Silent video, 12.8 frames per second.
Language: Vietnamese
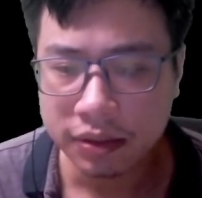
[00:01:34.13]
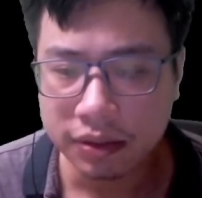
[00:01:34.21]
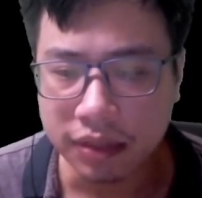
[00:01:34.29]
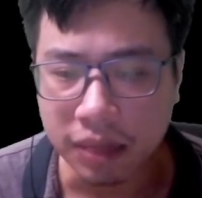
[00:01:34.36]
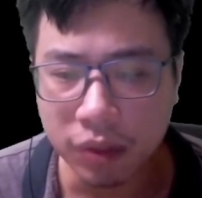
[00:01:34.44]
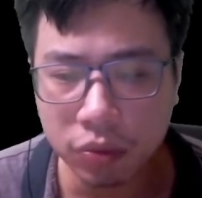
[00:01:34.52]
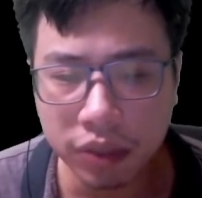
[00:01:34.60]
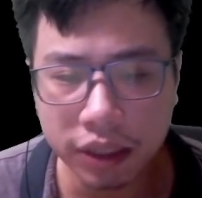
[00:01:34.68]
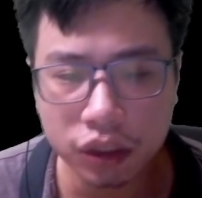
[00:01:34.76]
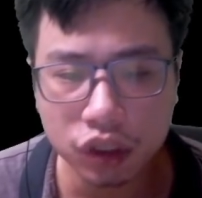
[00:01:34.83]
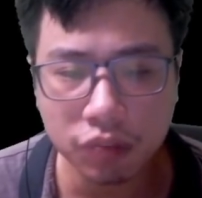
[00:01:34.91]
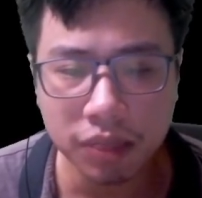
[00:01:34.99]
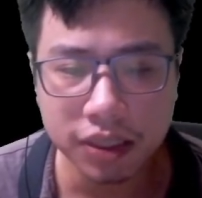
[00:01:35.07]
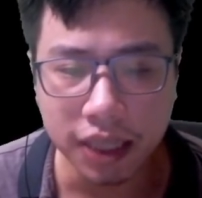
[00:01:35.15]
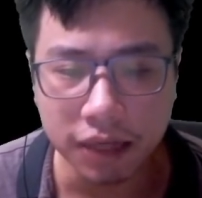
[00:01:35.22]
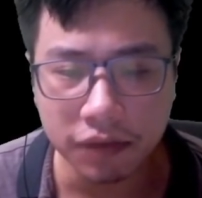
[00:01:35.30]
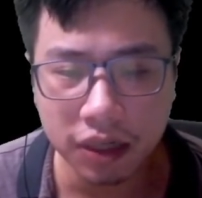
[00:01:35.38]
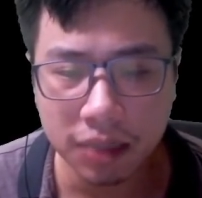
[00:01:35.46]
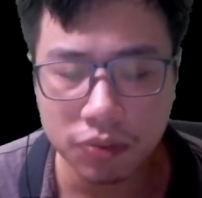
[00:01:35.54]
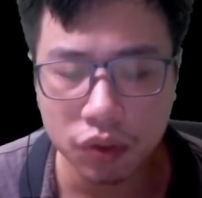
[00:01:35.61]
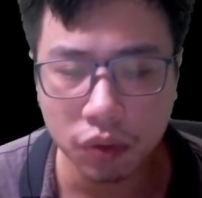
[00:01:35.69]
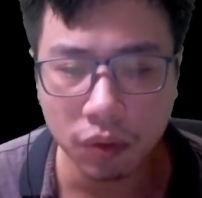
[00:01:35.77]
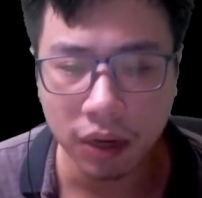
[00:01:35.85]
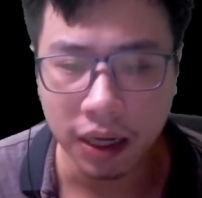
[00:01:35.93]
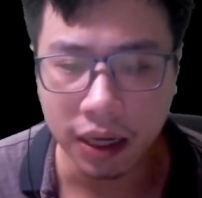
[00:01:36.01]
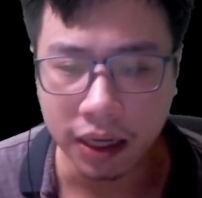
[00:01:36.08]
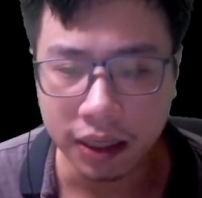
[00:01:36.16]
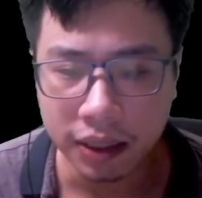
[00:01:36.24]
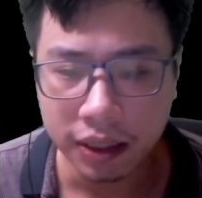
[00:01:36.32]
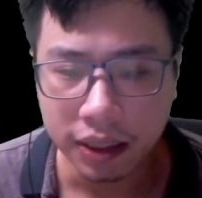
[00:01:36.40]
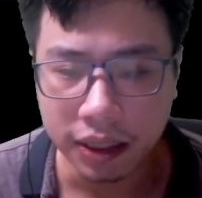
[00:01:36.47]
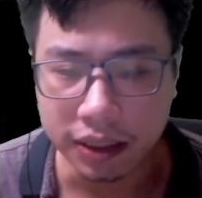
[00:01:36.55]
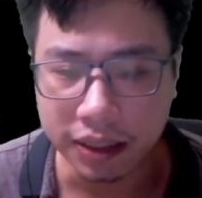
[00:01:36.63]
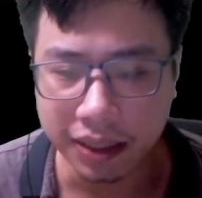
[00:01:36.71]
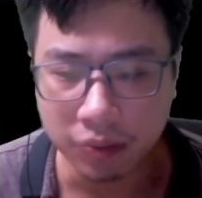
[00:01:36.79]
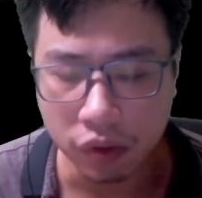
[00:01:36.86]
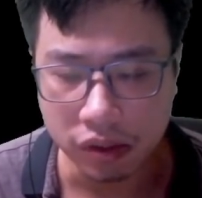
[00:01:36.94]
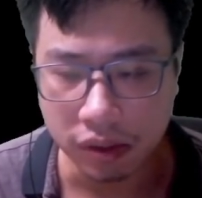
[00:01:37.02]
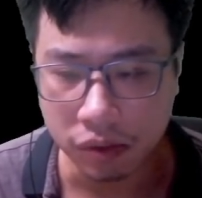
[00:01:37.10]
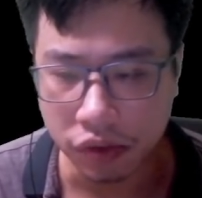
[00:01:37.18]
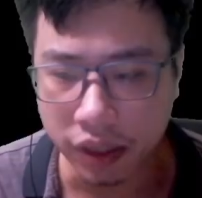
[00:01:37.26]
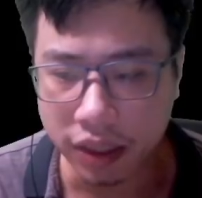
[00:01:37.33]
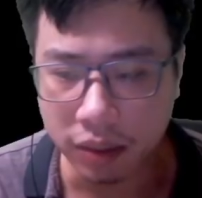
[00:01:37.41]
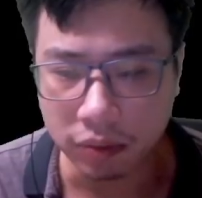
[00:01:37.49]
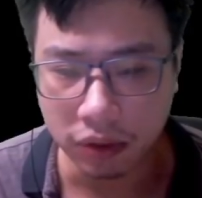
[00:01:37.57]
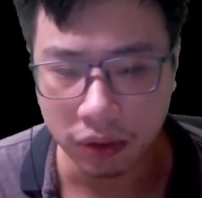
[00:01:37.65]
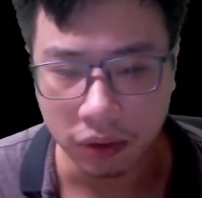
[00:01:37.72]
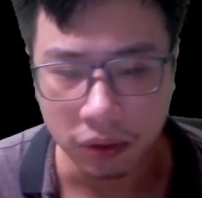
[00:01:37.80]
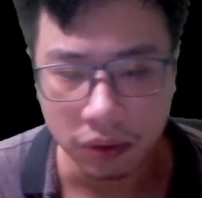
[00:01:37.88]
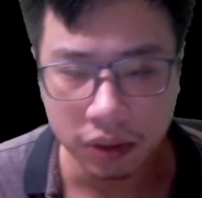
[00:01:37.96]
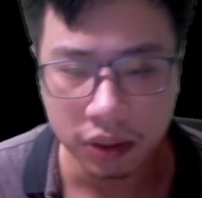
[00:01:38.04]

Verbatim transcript: 8 yêu tinh trong mắt trái Vương Lâm dung hòa, hình thành một dòng xoáy khổng lồ.